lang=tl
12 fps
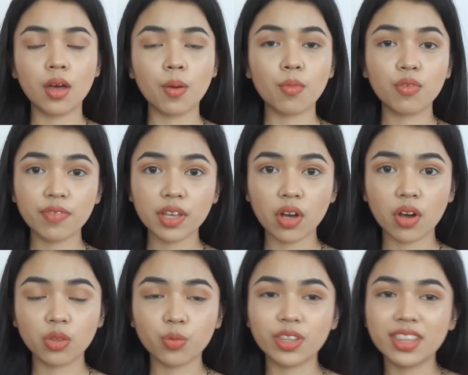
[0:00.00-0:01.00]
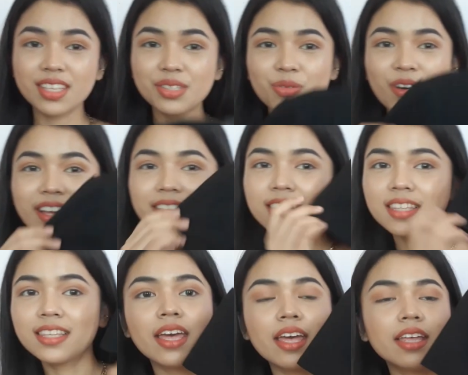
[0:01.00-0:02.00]
Moving on with this one,
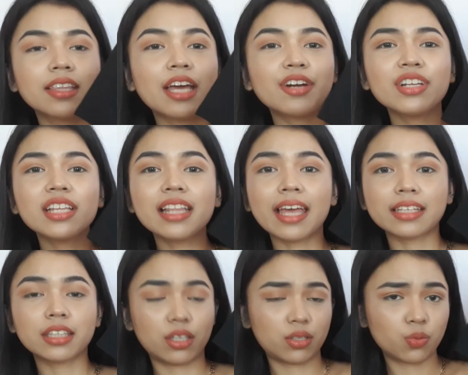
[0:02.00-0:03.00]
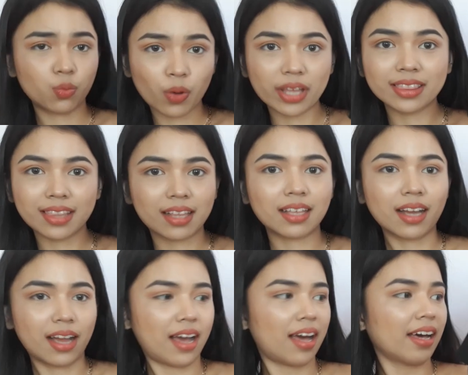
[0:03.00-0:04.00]
And I really like this one
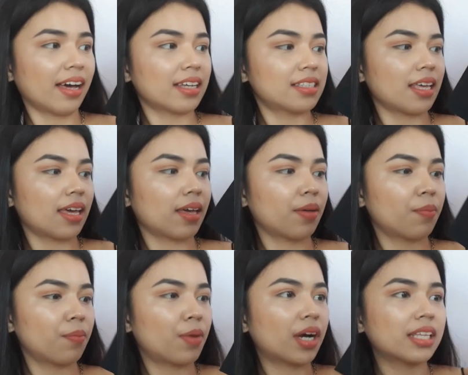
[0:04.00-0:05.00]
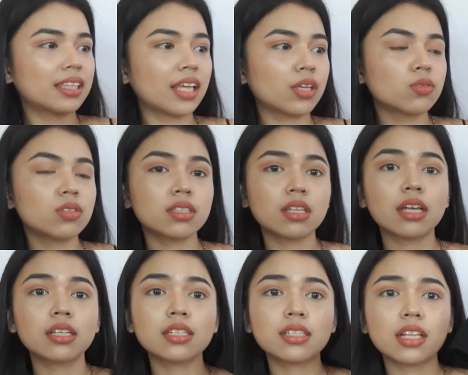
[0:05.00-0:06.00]
talaga kasi maganda yung
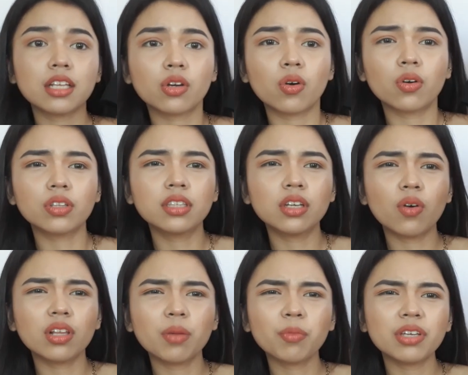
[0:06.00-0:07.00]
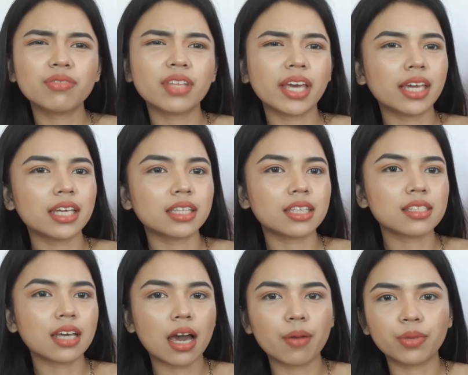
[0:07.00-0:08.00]
style niya sa likod. Di ko alam if nakikita
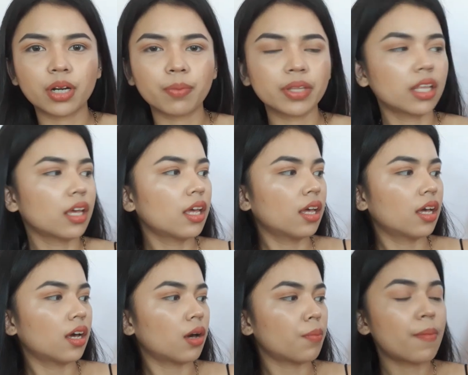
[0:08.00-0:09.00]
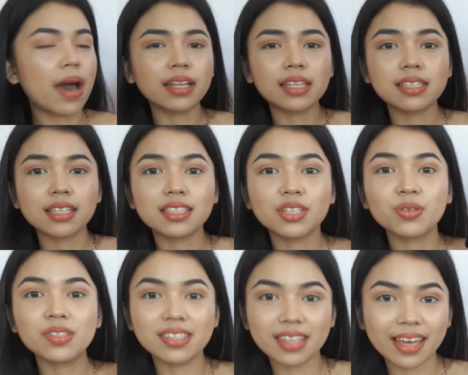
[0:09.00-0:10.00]
sa camera but um, backless kasi
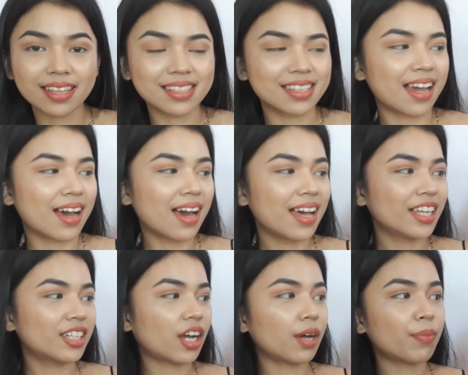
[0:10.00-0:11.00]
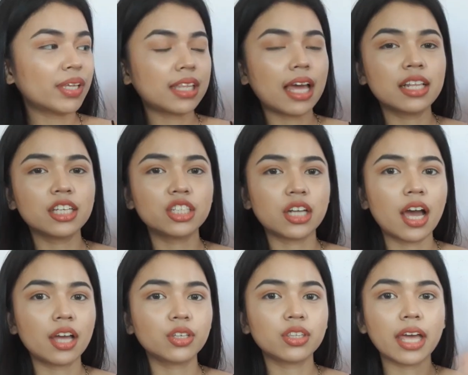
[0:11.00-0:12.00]
yung style niya. Tsaka may tali
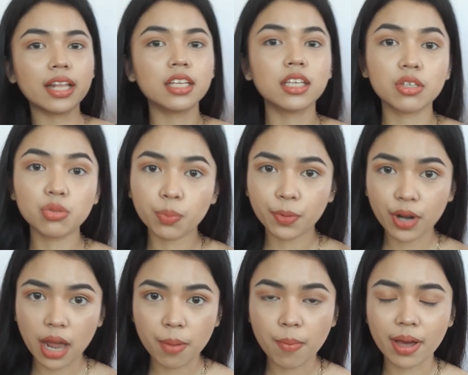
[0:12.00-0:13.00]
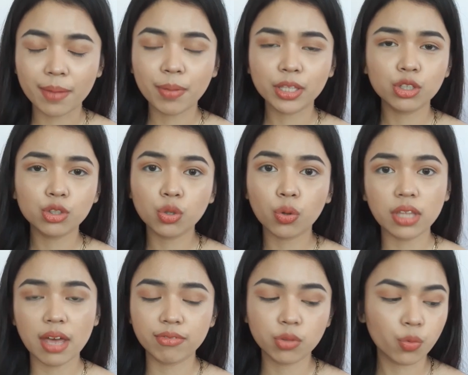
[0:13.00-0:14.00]
siya. Yung tali niya super haba but you don't
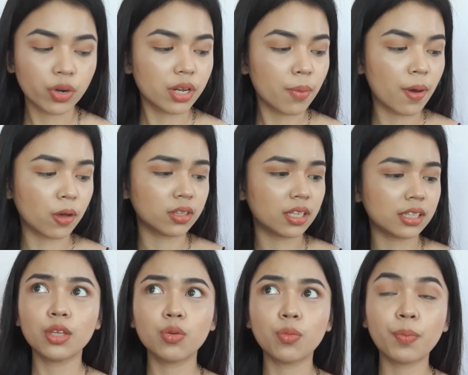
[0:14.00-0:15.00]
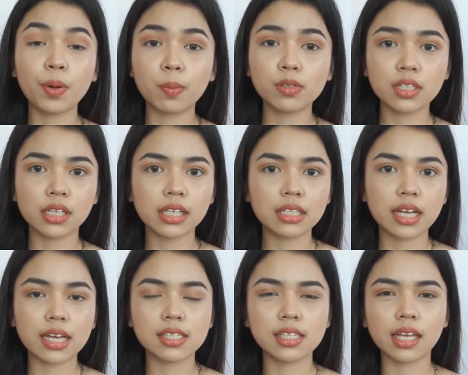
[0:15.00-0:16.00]
have to worry about it. Yung purpose niya
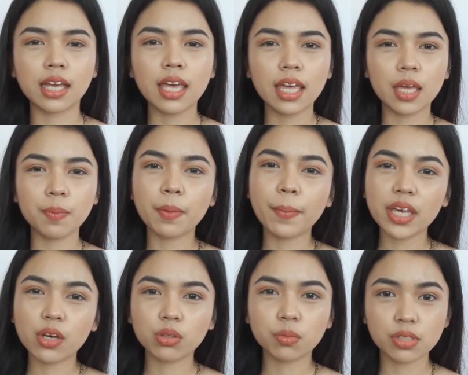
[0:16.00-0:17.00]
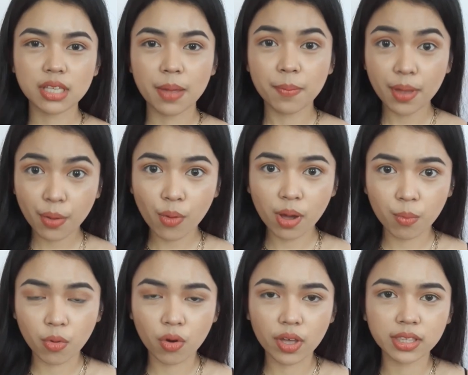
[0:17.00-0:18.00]
talaga is like ipapaikot mo sa bewang
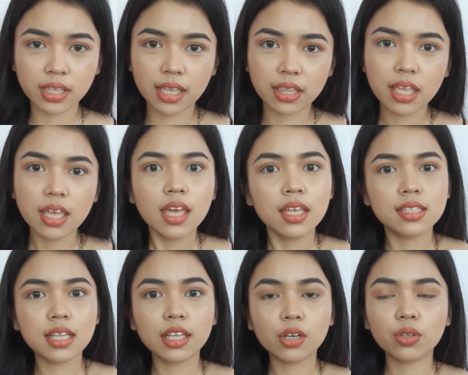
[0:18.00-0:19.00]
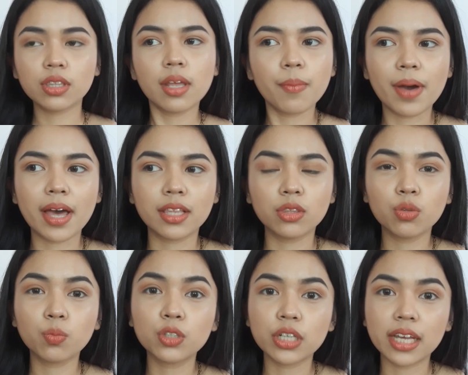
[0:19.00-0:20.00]
mo and then sa likod naman
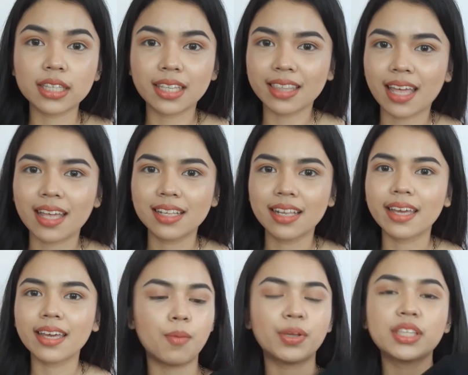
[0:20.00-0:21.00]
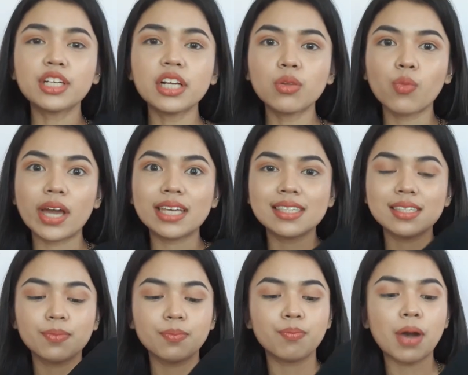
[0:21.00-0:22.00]
dun mo siya itatali. Material
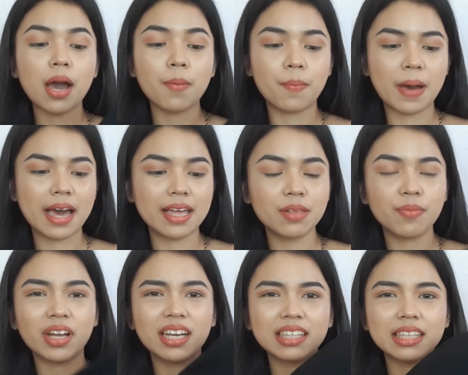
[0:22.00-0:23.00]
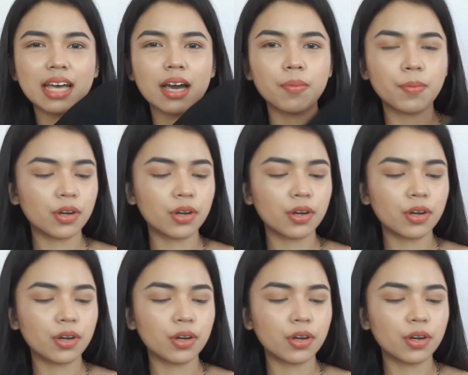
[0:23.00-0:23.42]
wise, makapal, maganda.